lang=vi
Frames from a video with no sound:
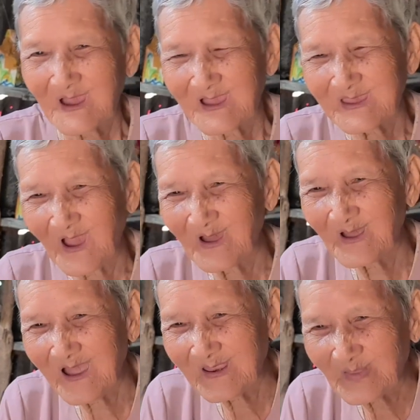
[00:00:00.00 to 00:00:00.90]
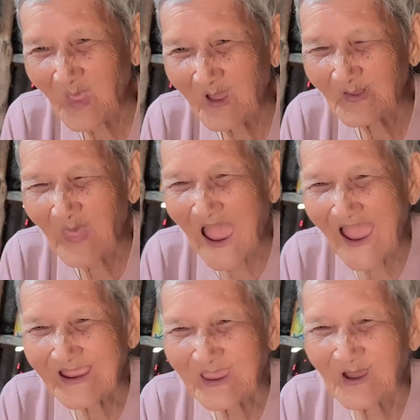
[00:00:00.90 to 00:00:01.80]
chừng chừng
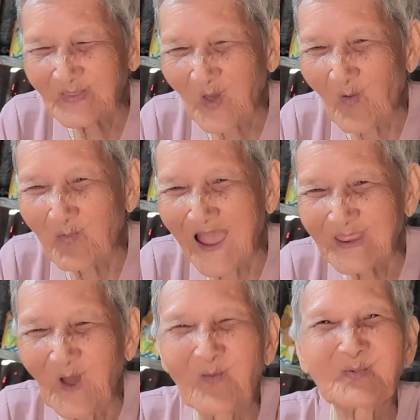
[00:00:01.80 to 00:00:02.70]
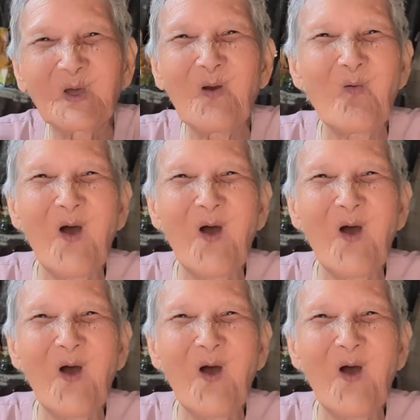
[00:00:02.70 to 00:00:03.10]
tháng chừng thùng hai thùng đó